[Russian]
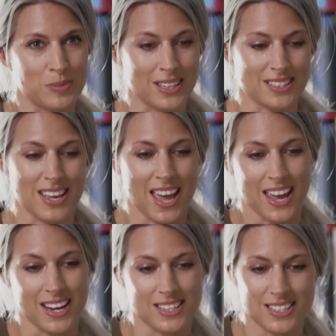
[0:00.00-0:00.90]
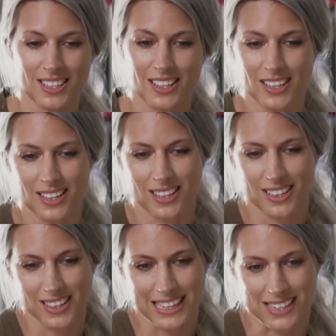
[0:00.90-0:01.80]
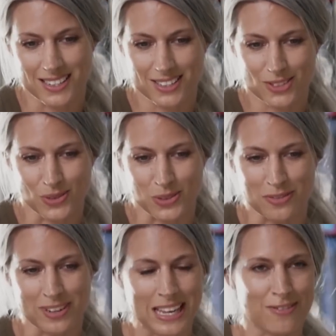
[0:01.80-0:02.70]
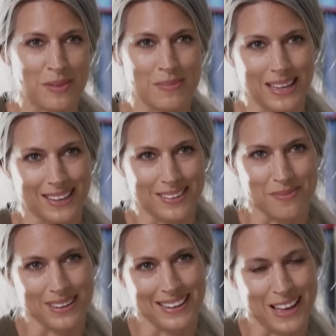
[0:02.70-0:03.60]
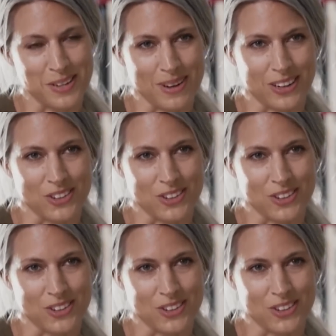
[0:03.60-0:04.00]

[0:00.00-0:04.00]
Не люблю, когда их забирают, и я не могу ничего с этим поделать.